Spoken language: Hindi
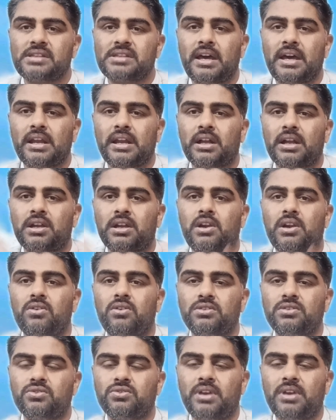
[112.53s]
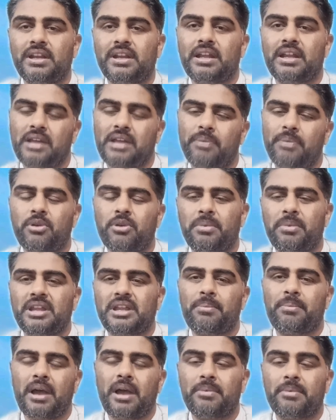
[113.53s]
सारा क्राउड जो है ना तो आपको
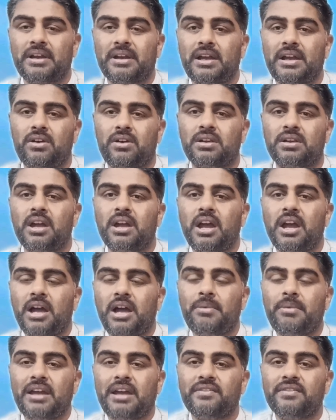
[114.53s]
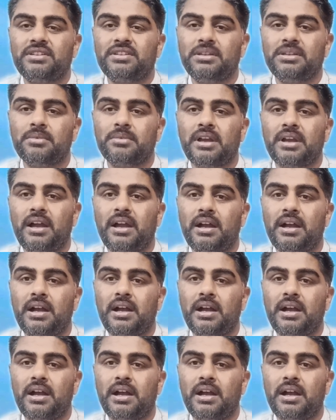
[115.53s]
पता बाबर का और अमाद वसीम का